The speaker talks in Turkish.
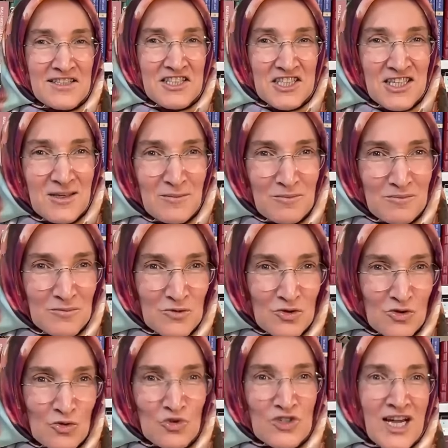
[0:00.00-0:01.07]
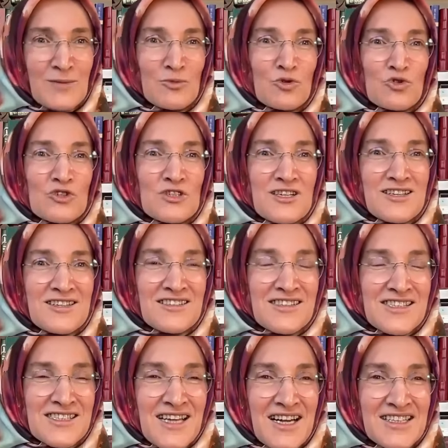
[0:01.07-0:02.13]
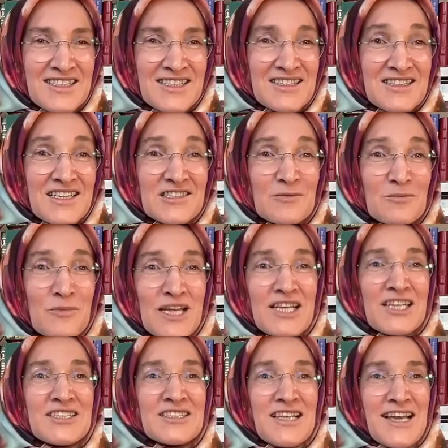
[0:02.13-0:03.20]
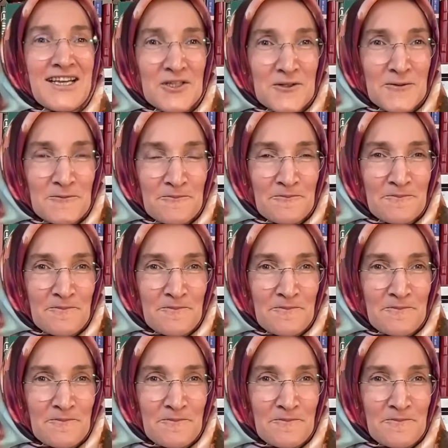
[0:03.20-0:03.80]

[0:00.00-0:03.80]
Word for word: Kim şu uzay burçlarının sakinleri melekler?